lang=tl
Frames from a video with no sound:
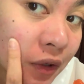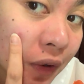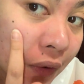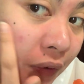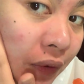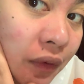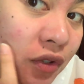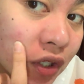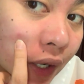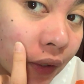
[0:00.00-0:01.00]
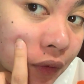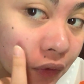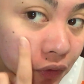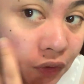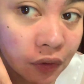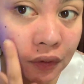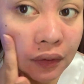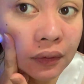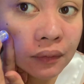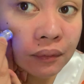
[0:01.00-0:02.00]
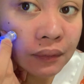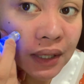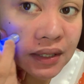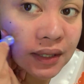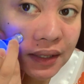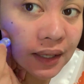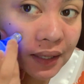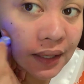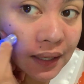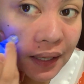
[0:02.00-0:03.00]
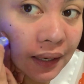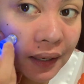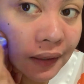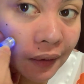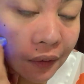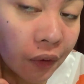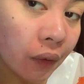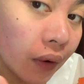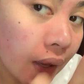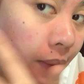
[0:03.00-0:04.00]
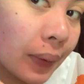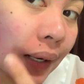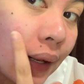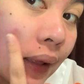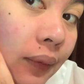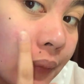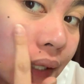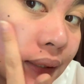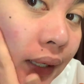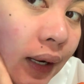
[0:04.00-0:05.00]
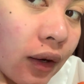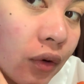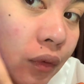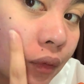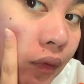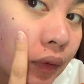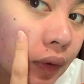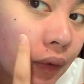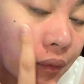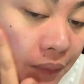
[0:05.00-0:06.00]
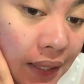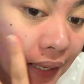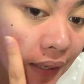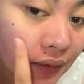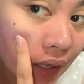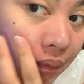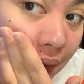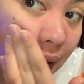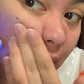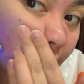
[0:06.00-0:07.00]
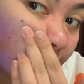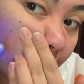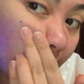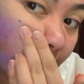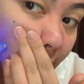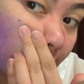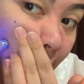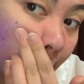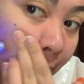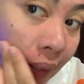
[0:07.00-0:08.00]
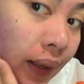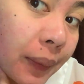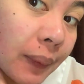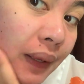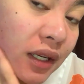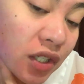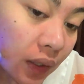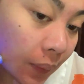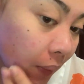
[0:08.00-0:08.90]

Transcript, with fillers: nyo, yung scar kong to, mas ginaganyan ko para lang matanggal yung pinaka top layer niya para mabilis siyang